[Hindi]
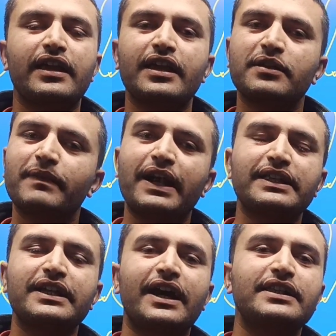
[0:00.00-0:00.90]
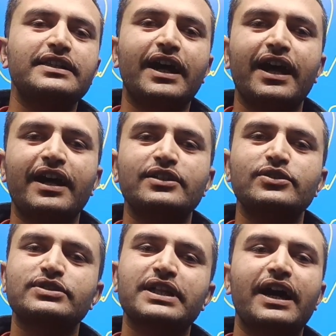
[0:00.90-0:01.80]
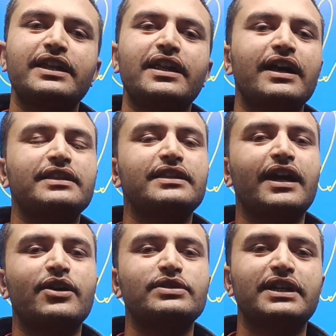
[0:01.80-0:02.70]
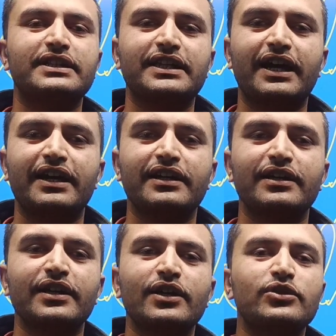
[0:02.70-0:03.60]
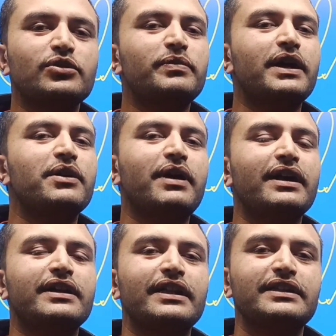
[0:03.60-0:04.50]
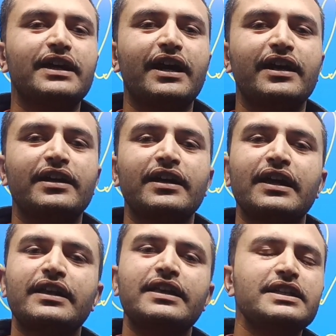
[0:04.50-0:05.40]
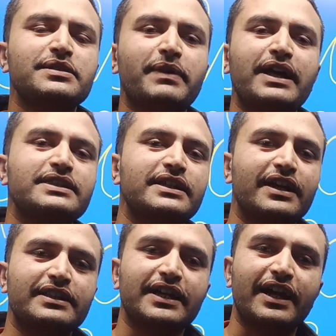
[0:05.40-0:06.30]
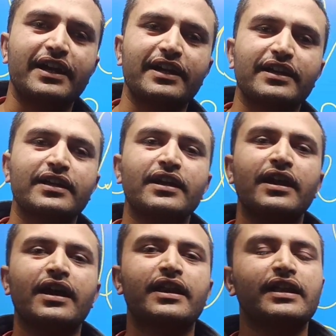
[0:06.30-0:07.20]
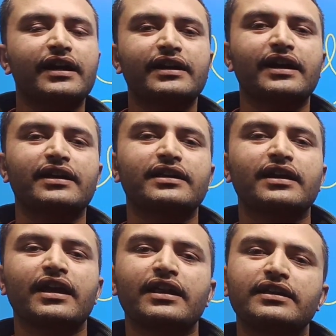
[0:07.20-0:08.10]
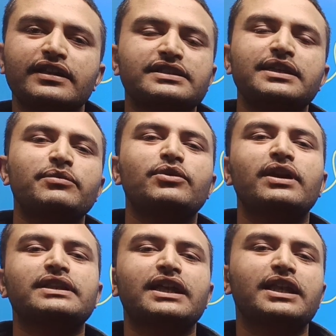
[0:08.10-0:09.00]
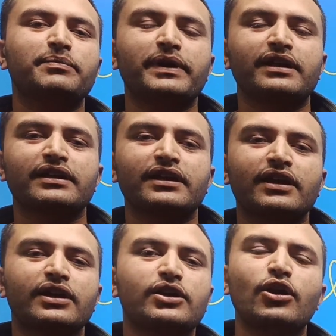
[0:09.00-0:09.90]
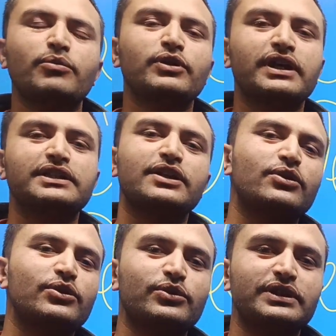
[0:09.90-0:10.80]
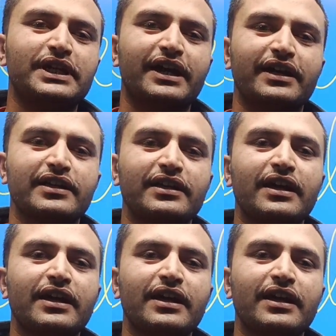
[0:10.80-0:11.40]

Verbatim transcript: एक माटी का दिया है जो सारी रात अंधियारों से लड़ता है तू भगवान का दिया है किस बात से डरता है रख कर नसीब को हथेली पर क्यों मुकद्दर को ढूंढता है